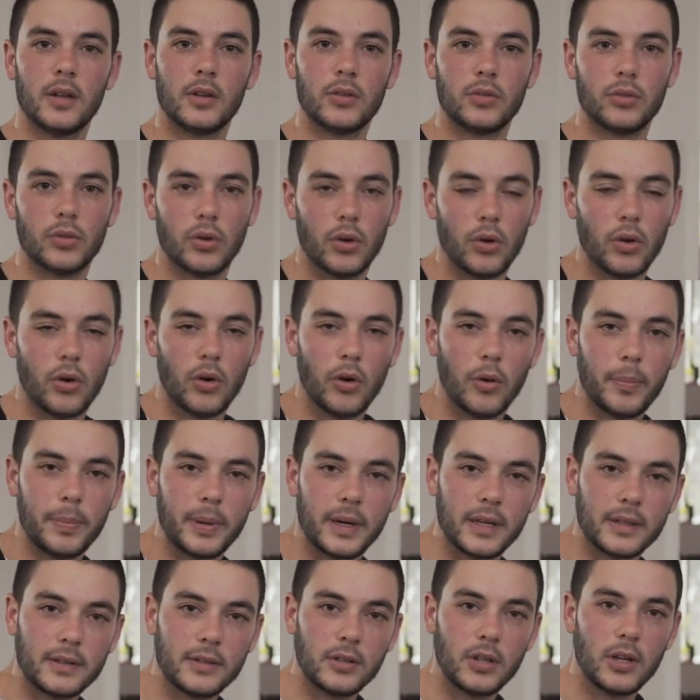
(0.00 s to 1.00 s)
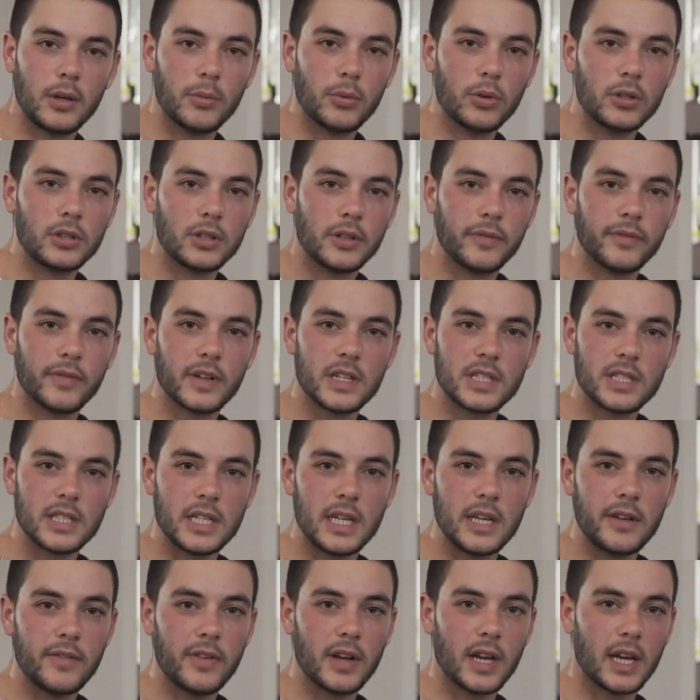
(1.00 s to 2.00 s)
Sono operazioni molto
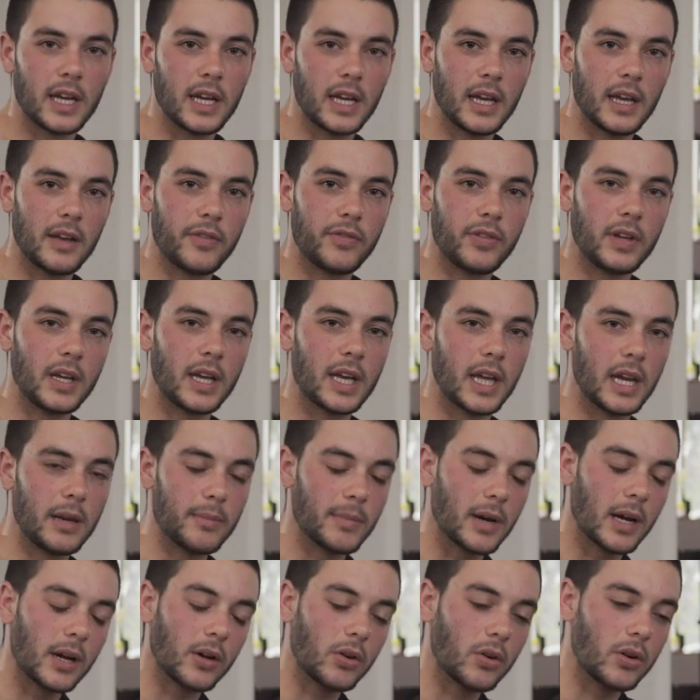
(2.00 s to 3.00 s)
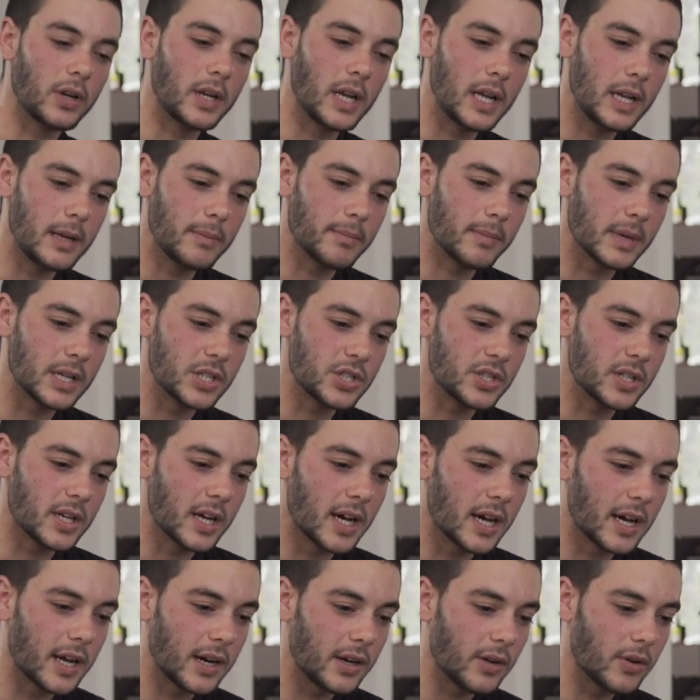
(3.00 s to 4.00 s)
invasive che finché rimangono
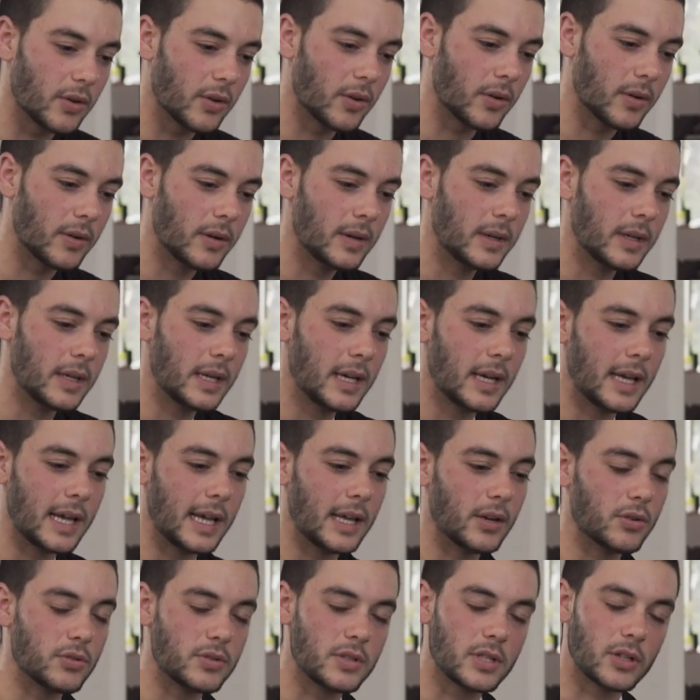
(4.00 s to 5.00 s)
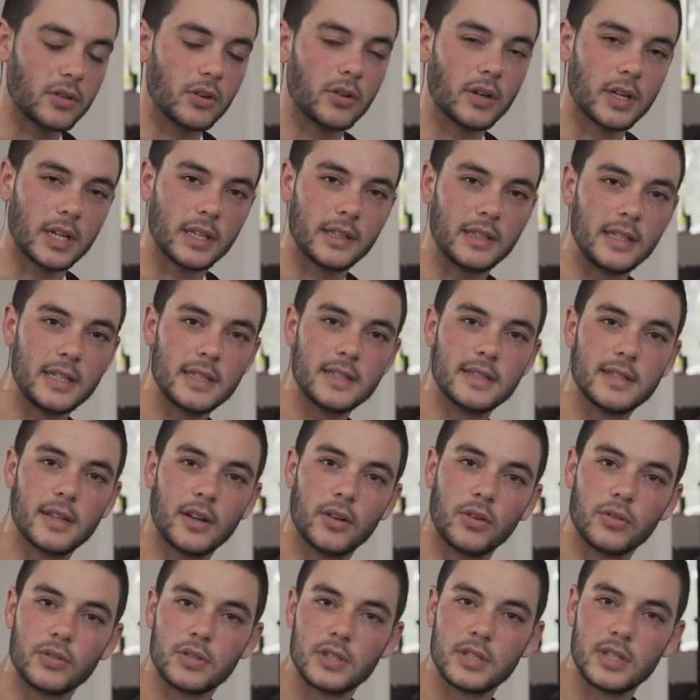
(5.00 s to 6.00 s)
nell'immaginario e non si
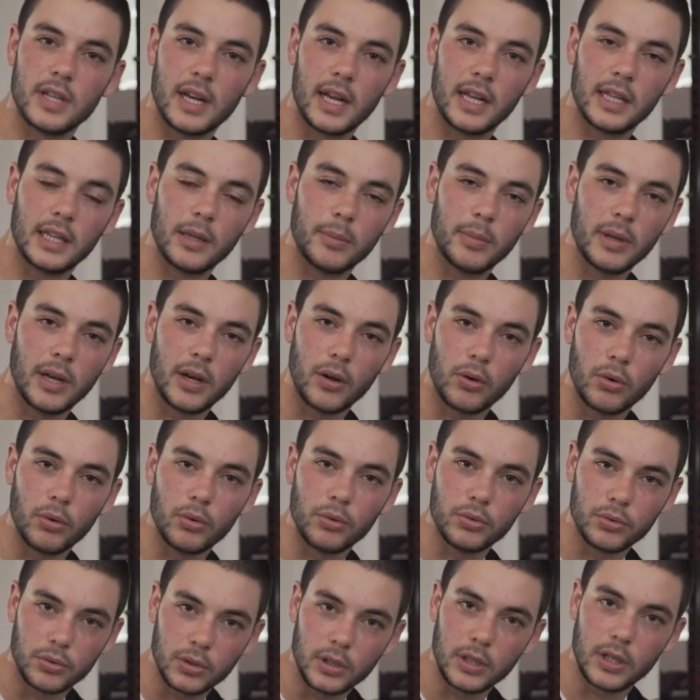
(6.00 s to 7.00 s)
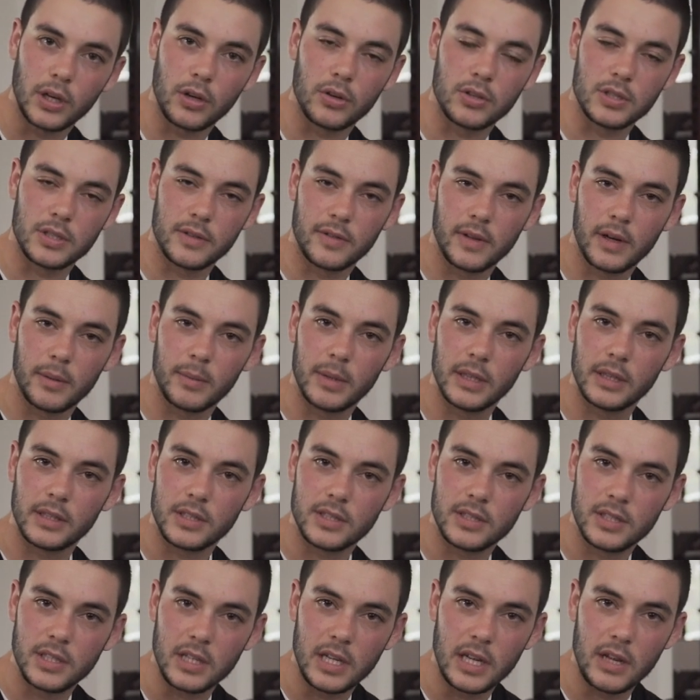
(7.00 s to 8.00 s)
concretizzano ci si rende bene conto di che cosa veramente
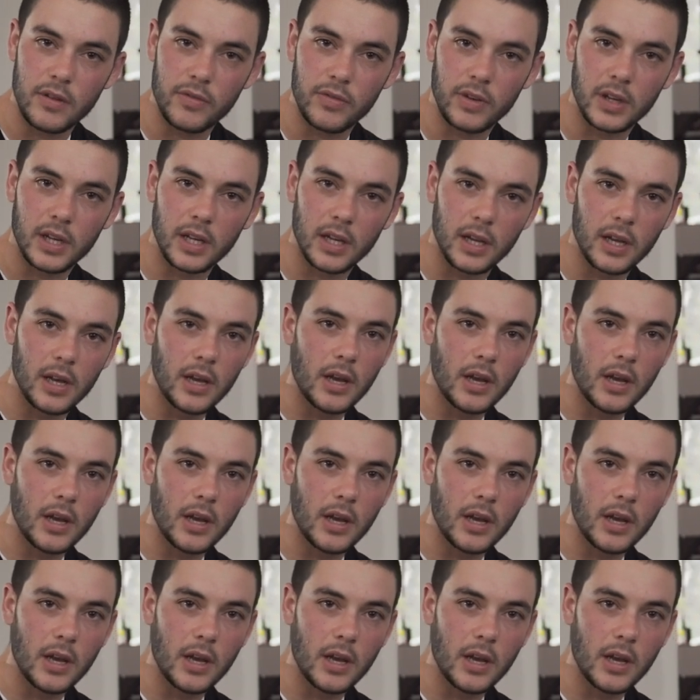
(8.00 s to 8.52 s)
significhi.